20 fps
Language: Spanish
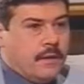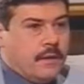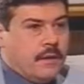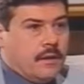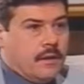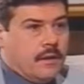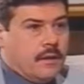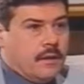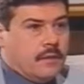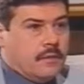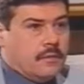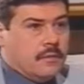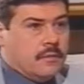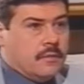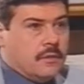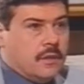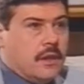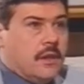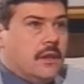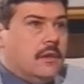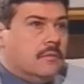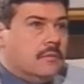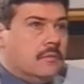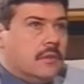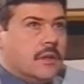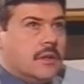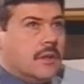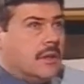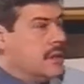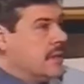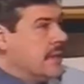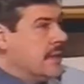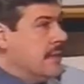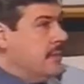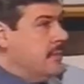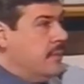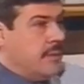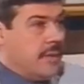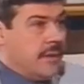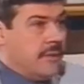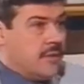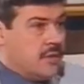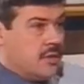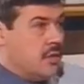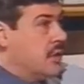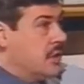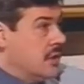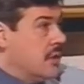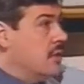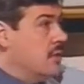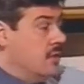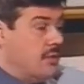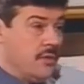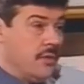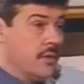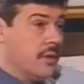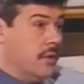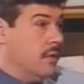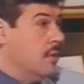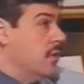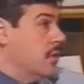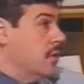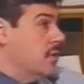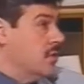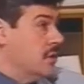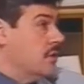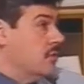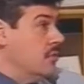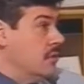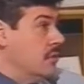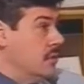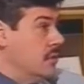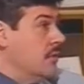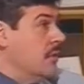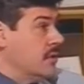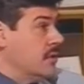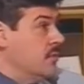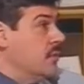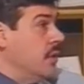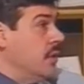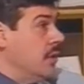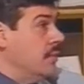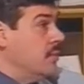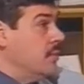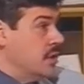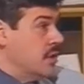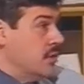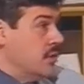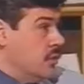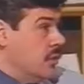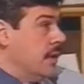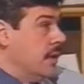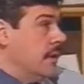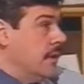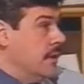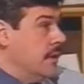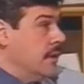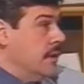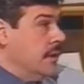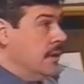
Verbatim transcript: eh, y eh, esa es la primera versión que se conoce, aunque luego los estudios de Max Müller pues, ayudan.